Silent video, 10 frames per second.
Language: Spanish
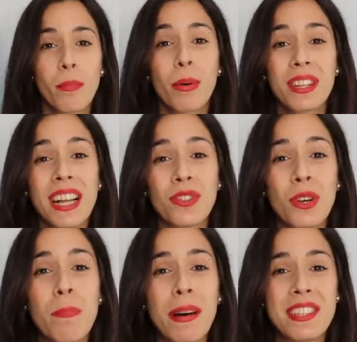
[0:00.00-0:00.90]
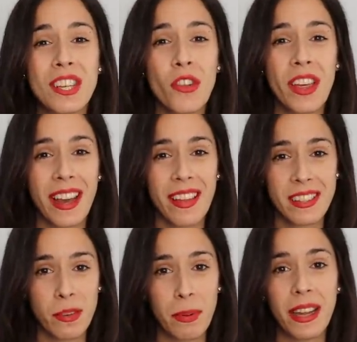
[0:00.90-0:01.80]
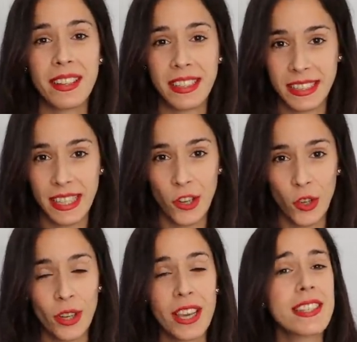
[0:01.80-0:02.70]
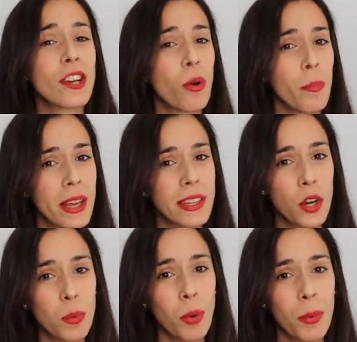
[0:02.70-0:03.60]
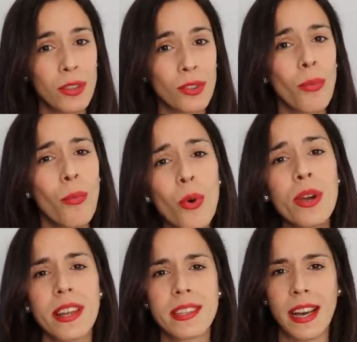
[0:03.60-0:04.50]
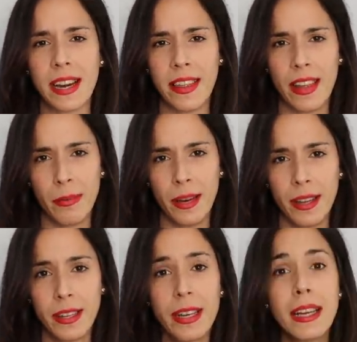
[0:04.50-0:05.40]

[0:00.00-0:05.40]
Por tanto, el paseo deja de ser placentero y se convierte en un momento muy desagradable,